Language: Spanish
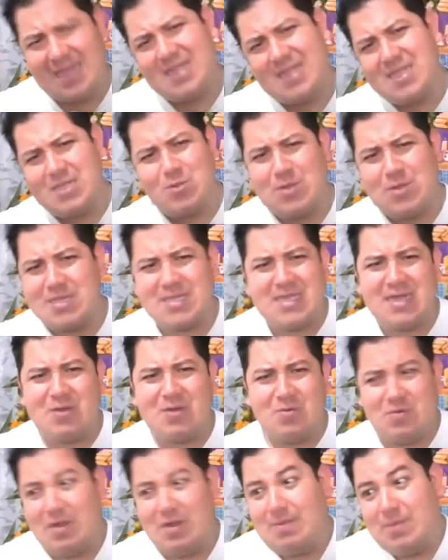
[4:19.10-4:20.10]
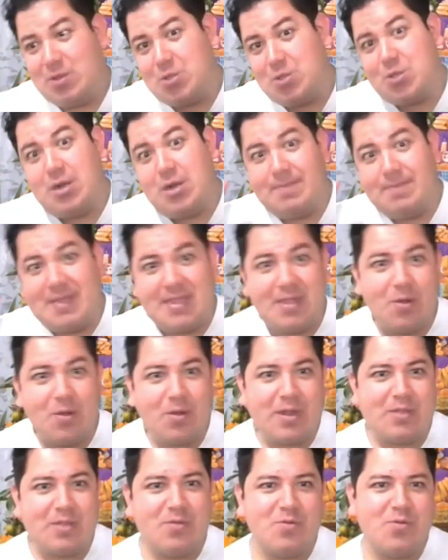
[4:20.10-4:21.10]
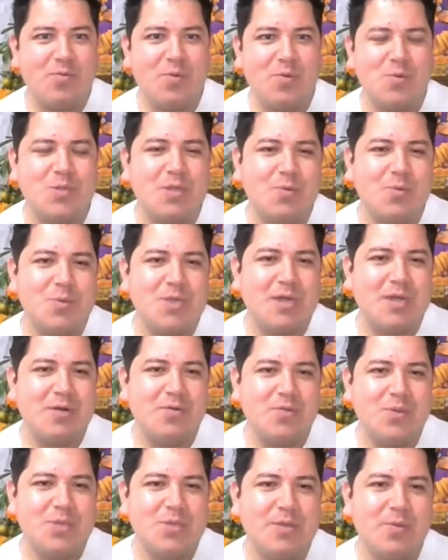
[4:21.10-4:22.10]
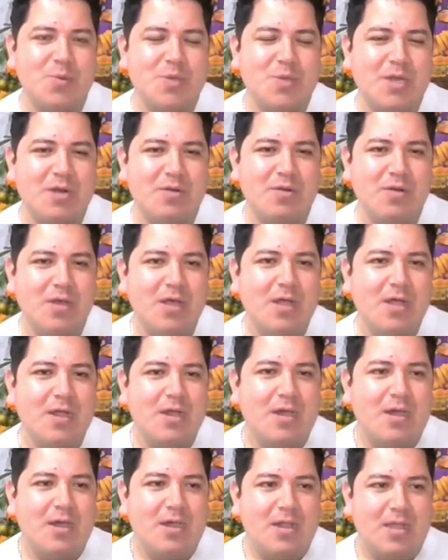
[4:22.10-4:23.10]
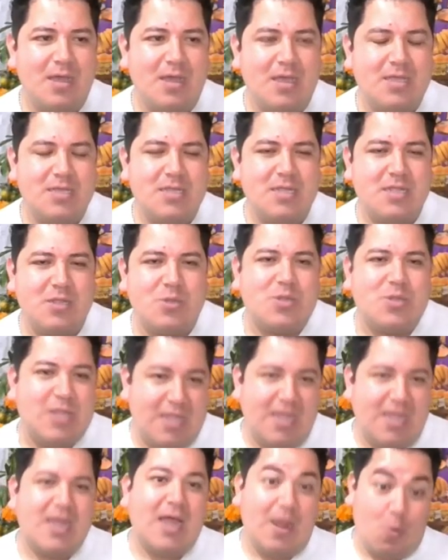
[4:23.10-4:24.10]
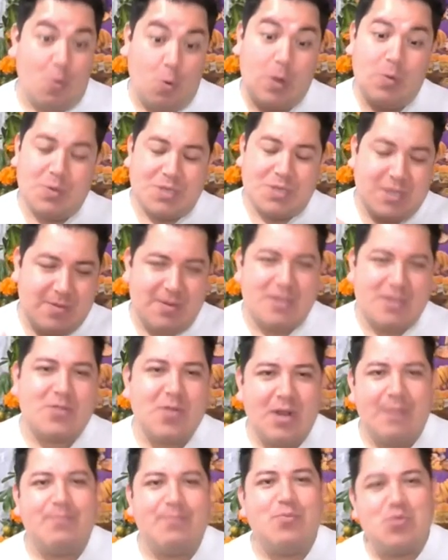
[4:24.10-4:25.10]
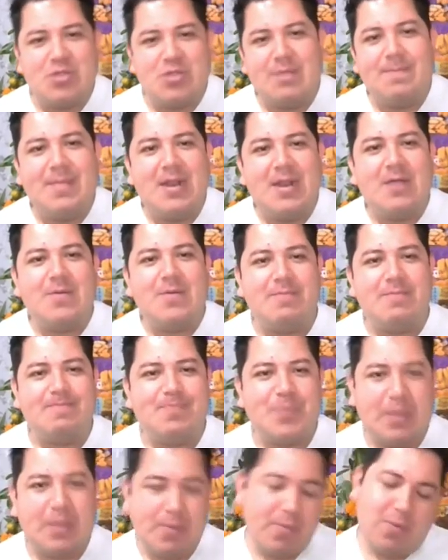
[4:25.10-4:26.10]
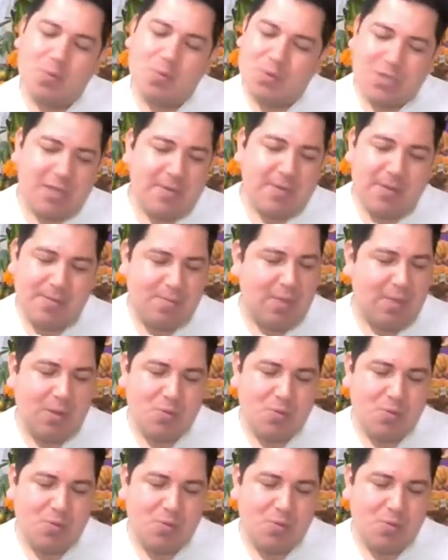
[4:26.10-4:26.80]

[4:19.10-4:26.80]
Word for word: antes lo hacía, o al menos yo era el pendejo que no, no me gustaba usarlo, no sabía usarlo. Este, tenía que a huevo escribir toda la puta palabra. A mí me gustaba, me ha